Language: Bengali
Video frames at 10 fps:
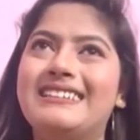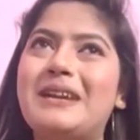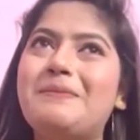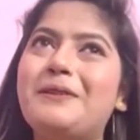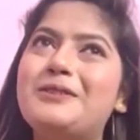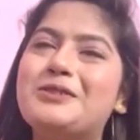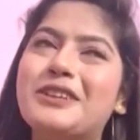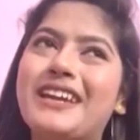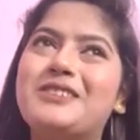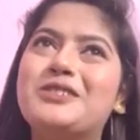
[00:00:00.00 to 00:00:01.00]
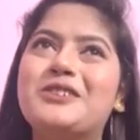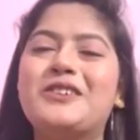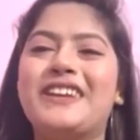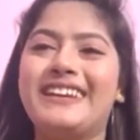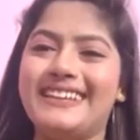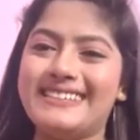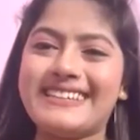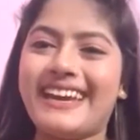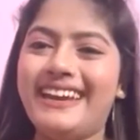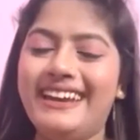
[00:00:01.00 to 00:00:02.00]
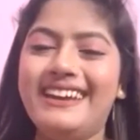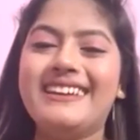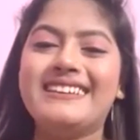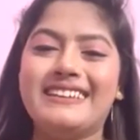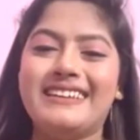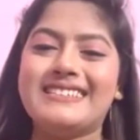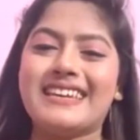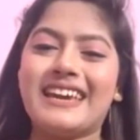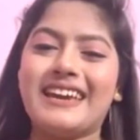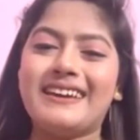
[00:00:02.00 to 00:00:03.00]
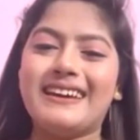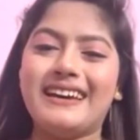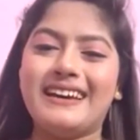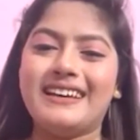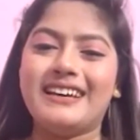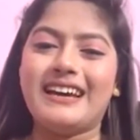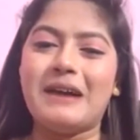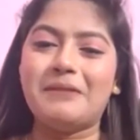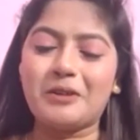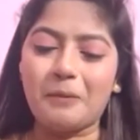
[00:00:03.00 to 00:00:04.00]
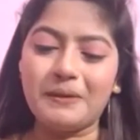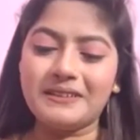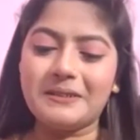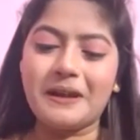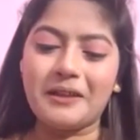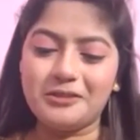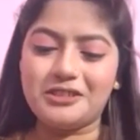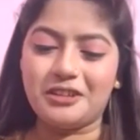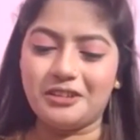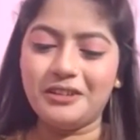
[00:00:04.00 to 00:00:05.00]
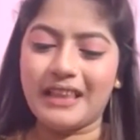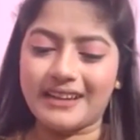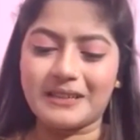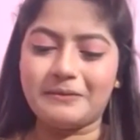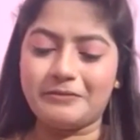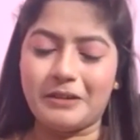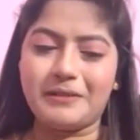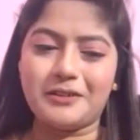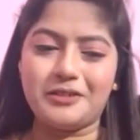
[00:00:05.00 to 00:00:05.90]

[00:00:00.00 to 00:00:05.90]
তারপর জুড়ে জুর করে নিয়ে যায় নিয়ে যে আমার কপালটা ভালো ছিল লাকটা ফেভার